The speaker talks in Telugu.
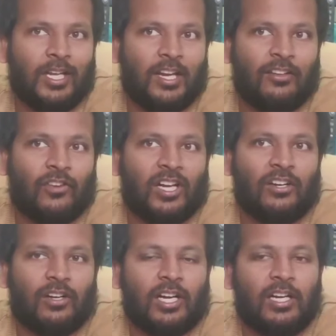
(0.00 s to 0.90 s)
ఏరియస్ వాళ్ళు
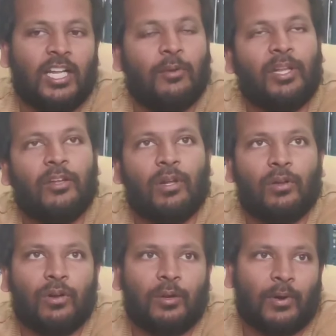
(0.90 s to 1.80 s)
అంటున్నానంటే ఈ మధ్య
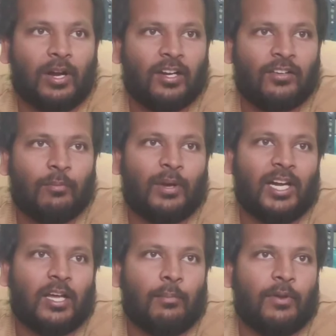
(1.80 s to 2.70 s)
వాళ్ళు కొన్ని ప్రోడక్ట్స్
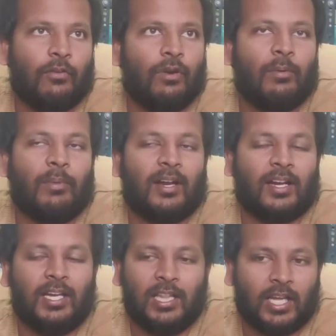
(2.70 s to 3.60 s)
బయట కంపెనీ కూడా
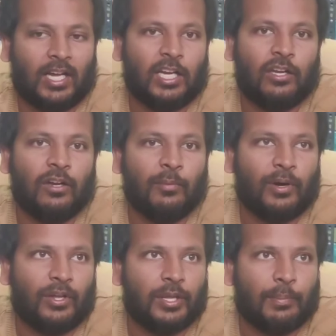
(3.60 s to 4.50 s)
మార్కెట్ ఇందాక నేను ఇన్ని
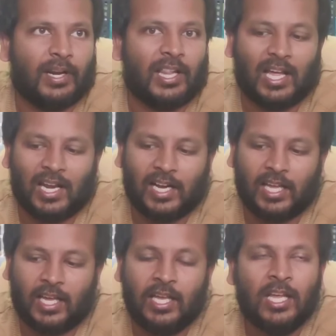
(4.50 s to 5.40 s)
బుడ్డో చెప్పాను కదా అలానే